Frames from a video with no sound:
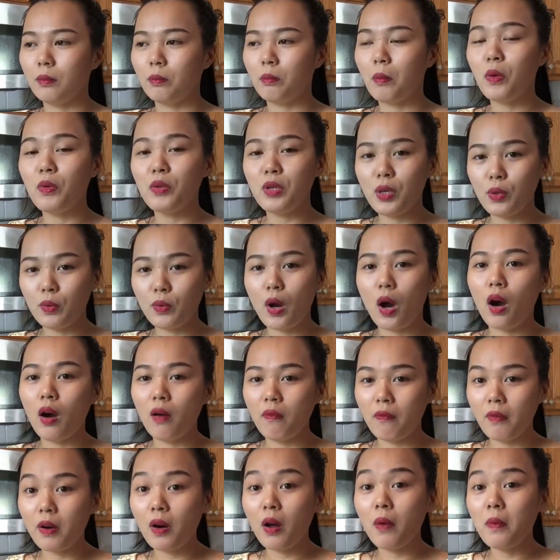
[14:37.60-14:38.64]
bao nhiêu
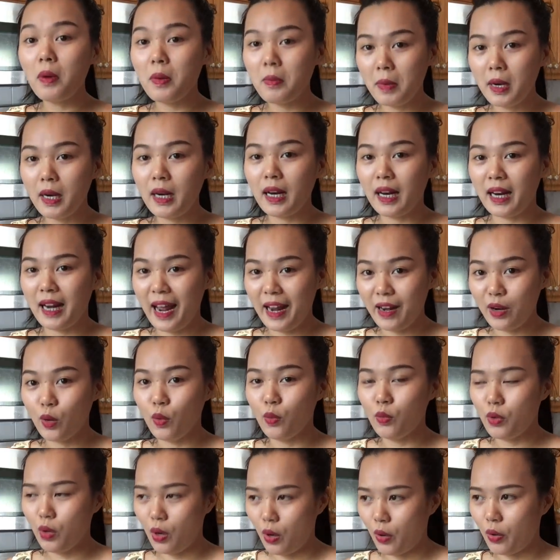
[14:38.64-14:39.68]
đó đối với Minh là đã
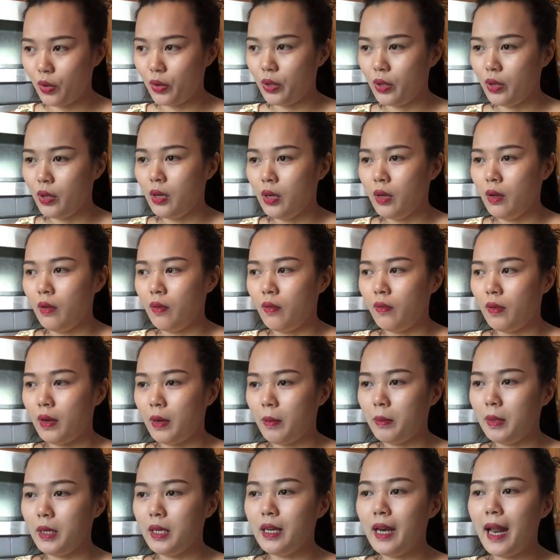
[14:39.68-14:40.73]
đủ rồi, và
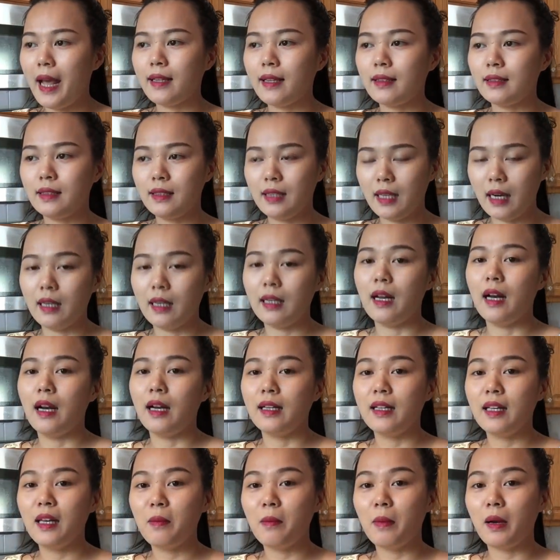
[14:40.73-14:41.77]
mình đang chờ
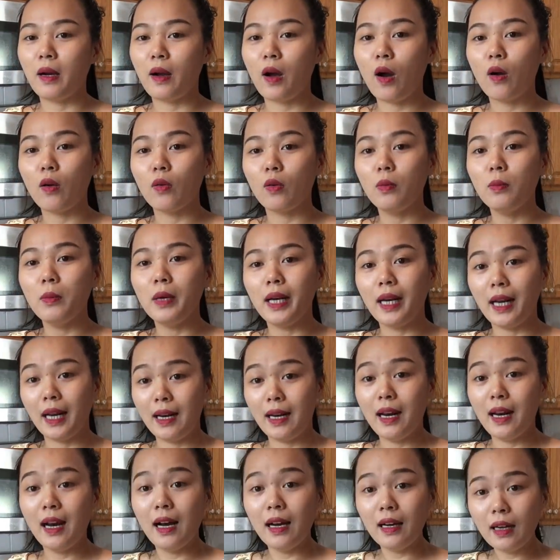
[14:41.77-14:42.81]
đợi khi mà con của mình đã
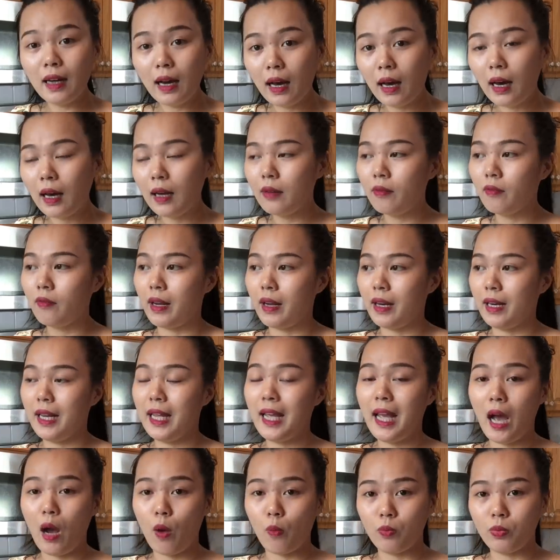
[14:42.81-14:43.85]
lớn lên và đi
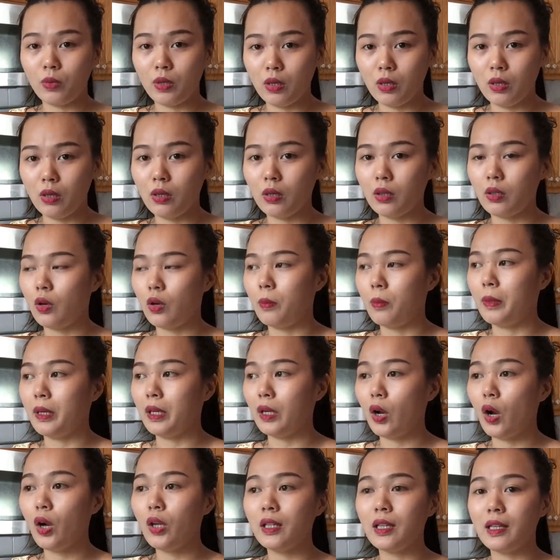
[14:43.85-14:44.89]
học được rồi,
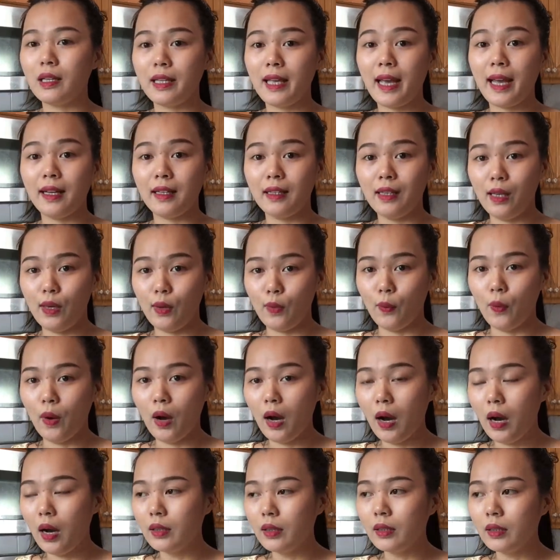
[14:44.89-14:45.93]
mình có thời gian nhiều
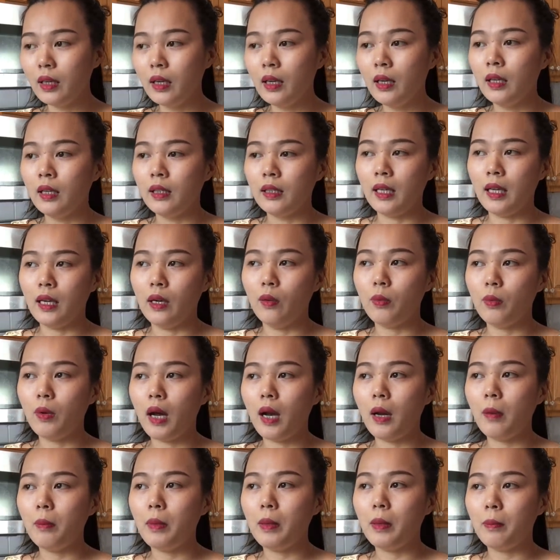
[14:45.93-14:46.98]
hơn thì lúc
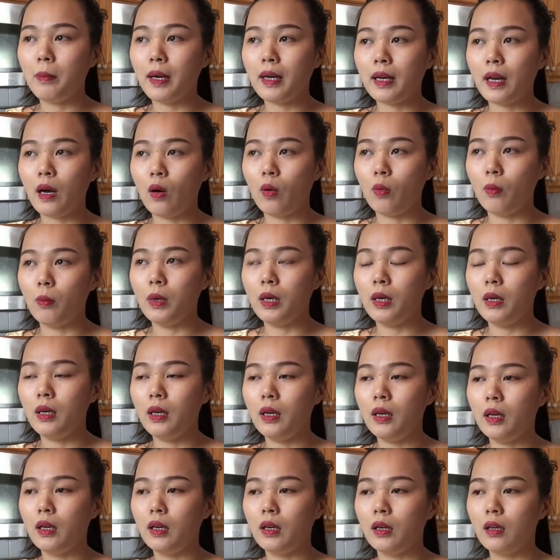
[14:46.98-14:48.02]
đó mình bắt đầu
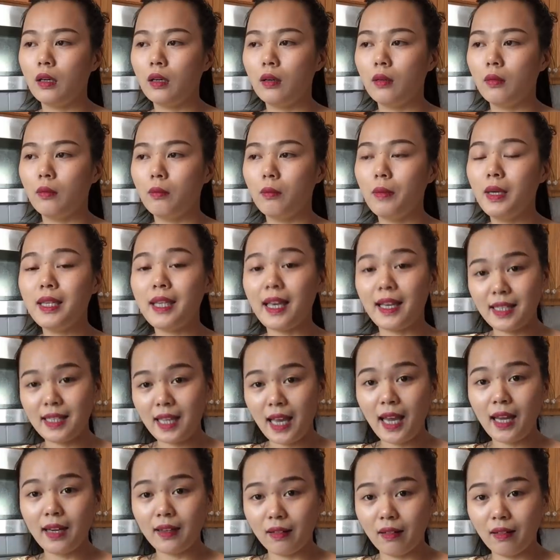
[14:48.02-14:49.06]
mình biết chạy
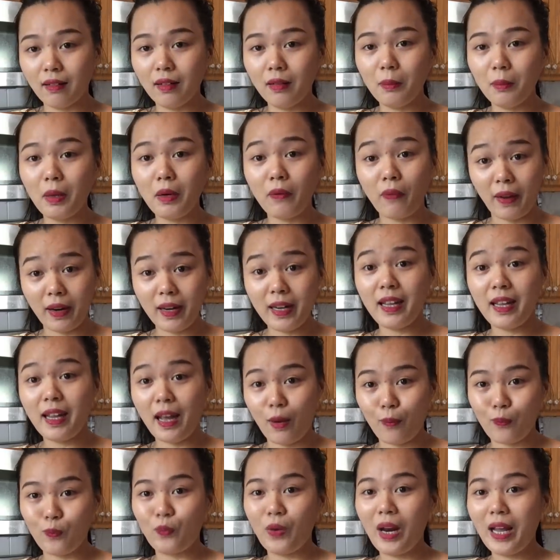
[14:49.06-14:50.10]
xe nữa, mình phải đi
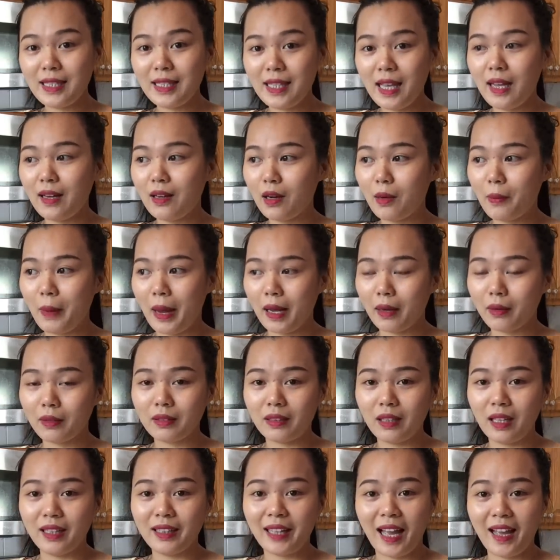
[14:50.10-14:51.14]
học lái xe nữa các bạn.
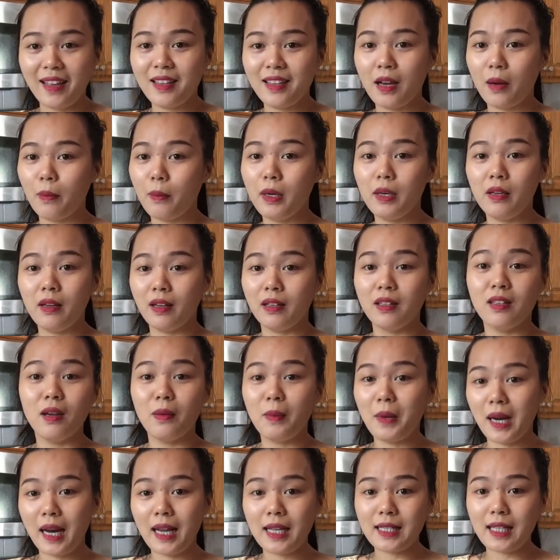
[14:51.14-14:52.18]
Hiện tại giờ mình vẫn
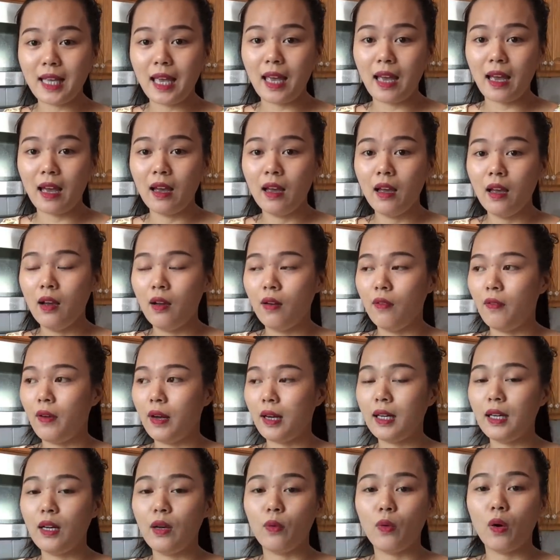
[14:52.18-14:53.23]
chưa biết lái xe, và
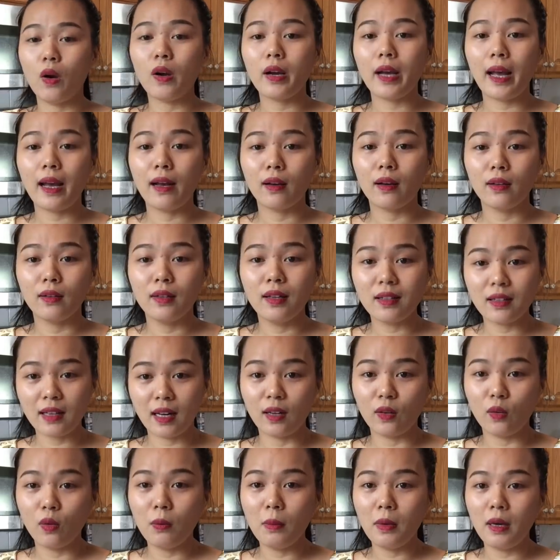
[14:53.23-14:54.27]
cái điều khó khăn nhất
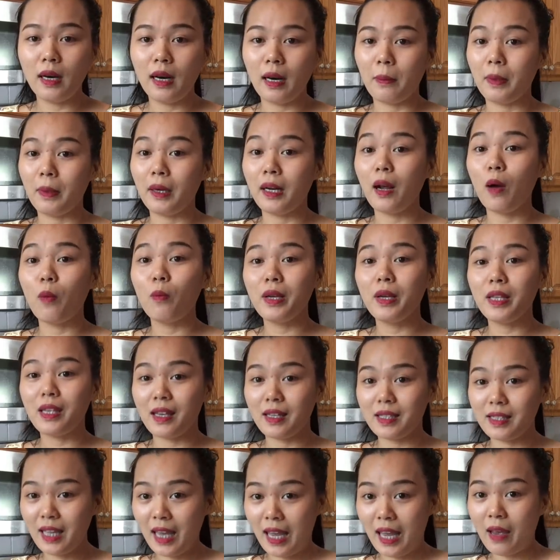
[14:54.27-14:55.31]
định của mình là mình không biết
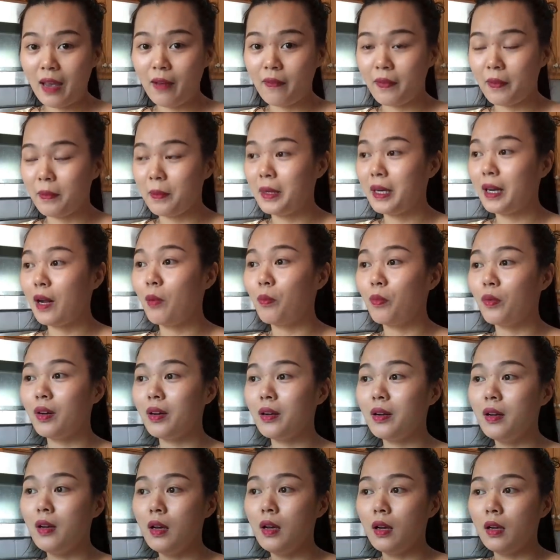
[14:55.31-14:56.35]
chạy xe, và mình không
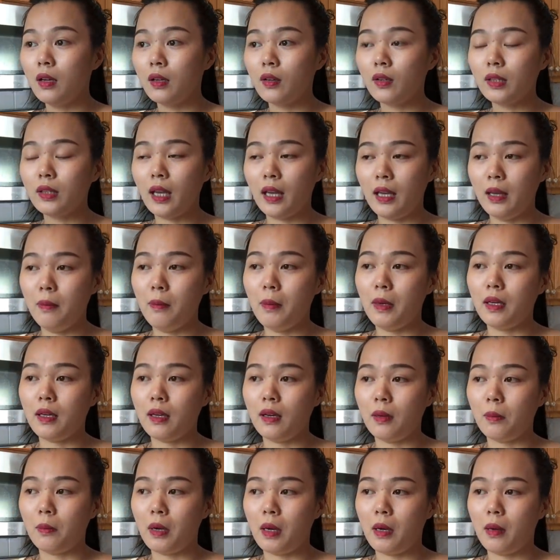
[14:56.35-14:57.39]
có thể
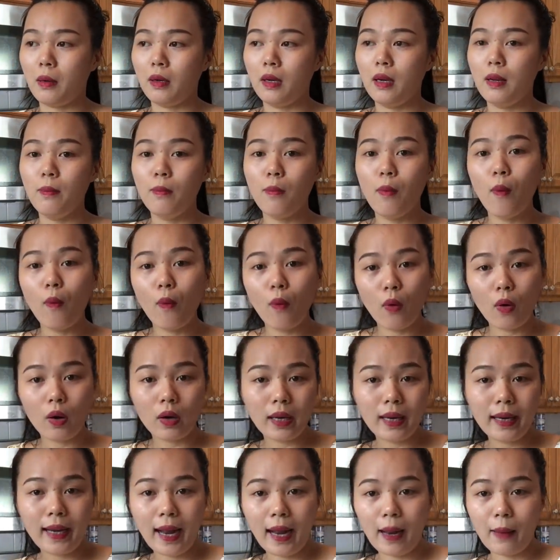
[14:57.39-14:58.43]
mà đi mua
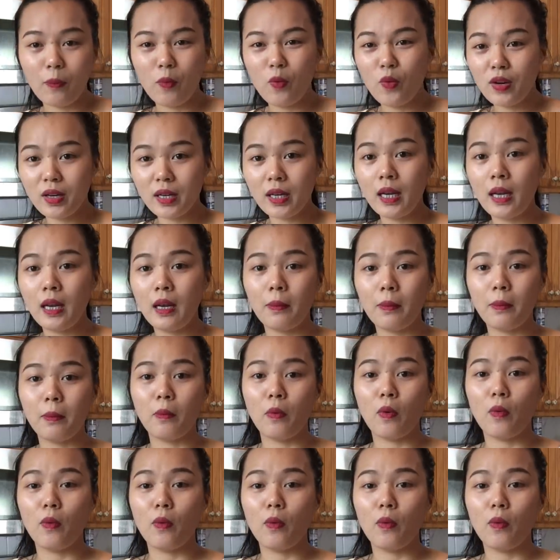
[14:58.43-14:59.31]
cái này mua cái kia